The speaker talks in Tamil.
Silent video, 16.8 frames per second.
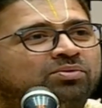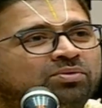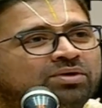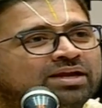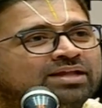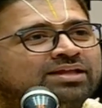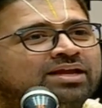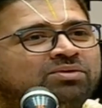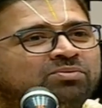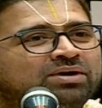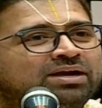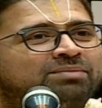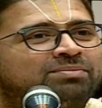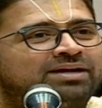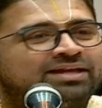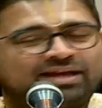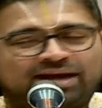உள்ளதை
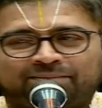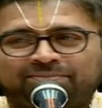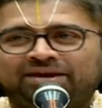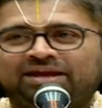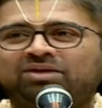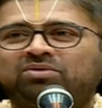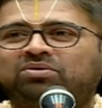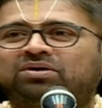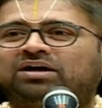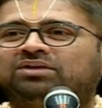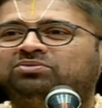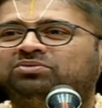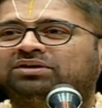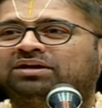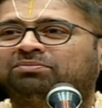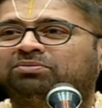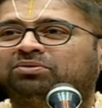உள்ளபடி அப்படியே
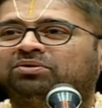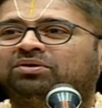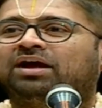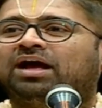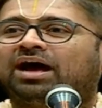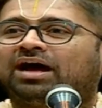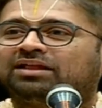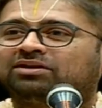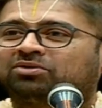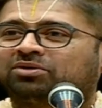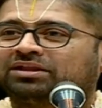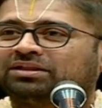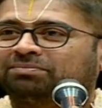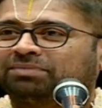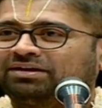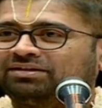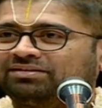உட்காந்துட்டா போகிறோம் அது
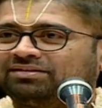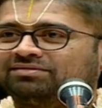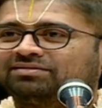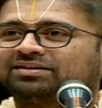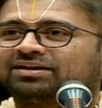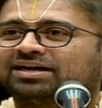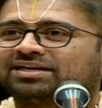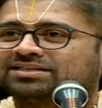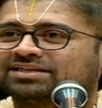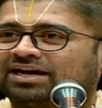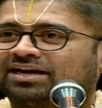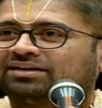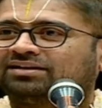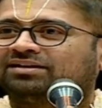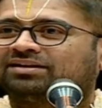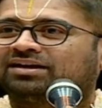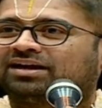குழந்தை பல்லு தேய்ச்சிருக்கா
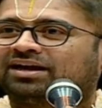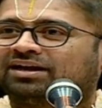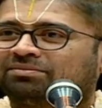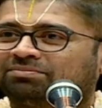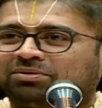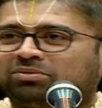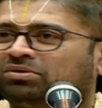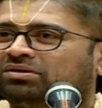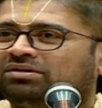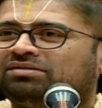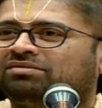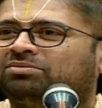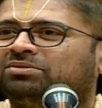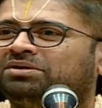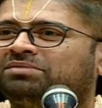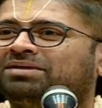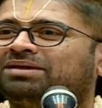ஷார்ட் இருக்கா இப்போ ஒன்று
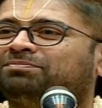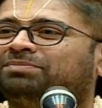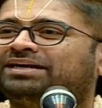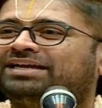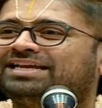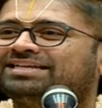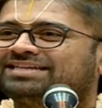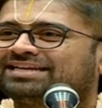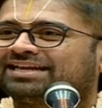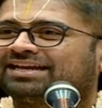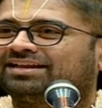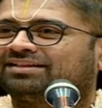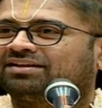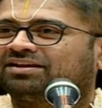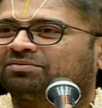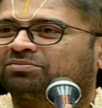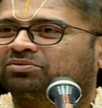ஒன்றுமே இப்போ டீச்சருக்கு
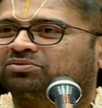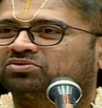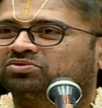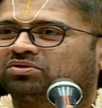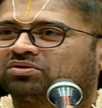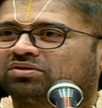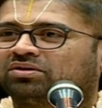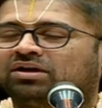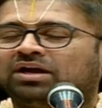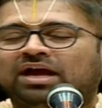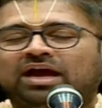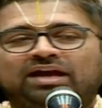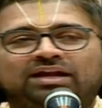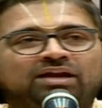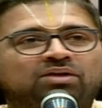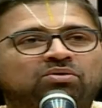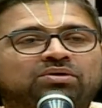என்ன தெரிய போறது சொல்லுங்க
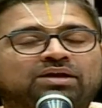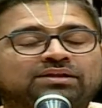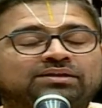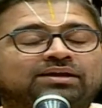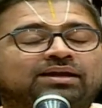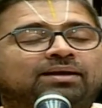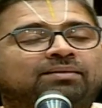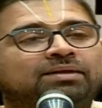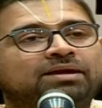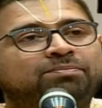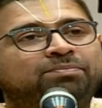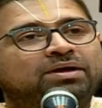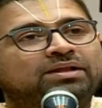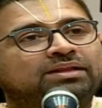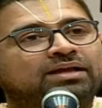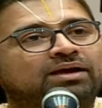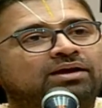அதனால் உட்காந்துக்கலாம் இப்போ
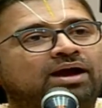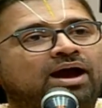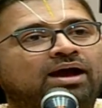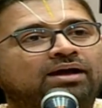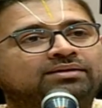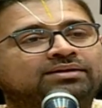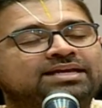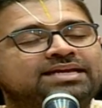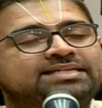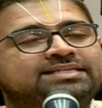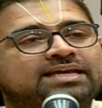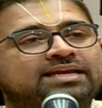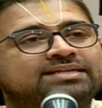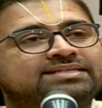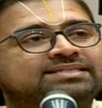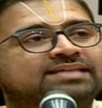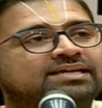அந்த
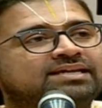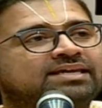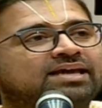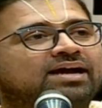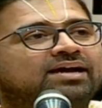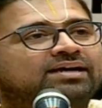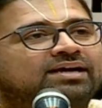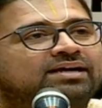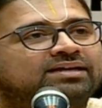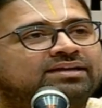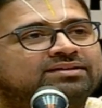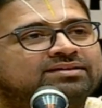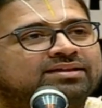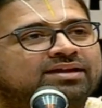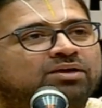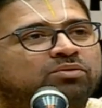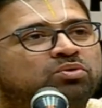டீச்சர் சங்கியாக்கள்
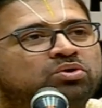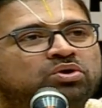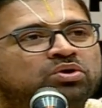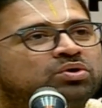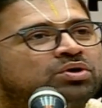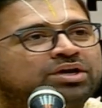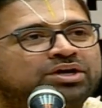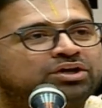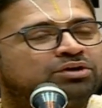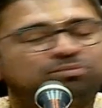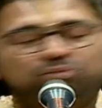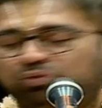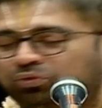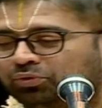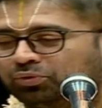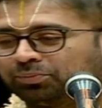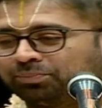தரா ஒன்று ரெண்டு
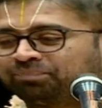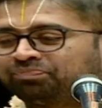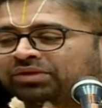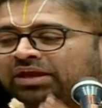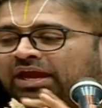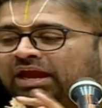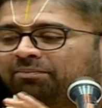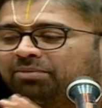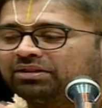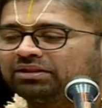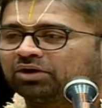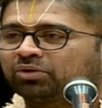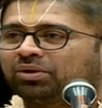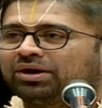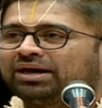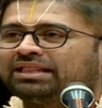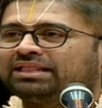மூணுன்னு இப்போ அந்த
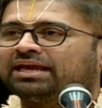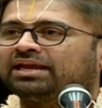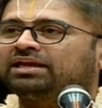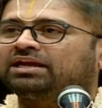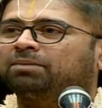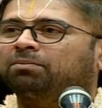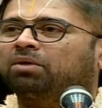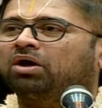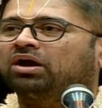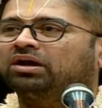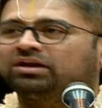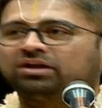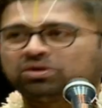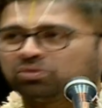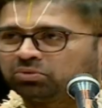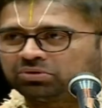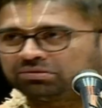குழந்தைய நீங்க
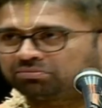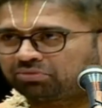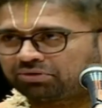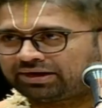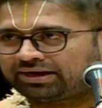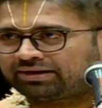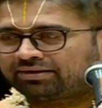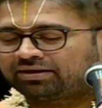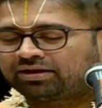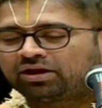மாலுக்கு கூட்டுன்னு போகிறேன்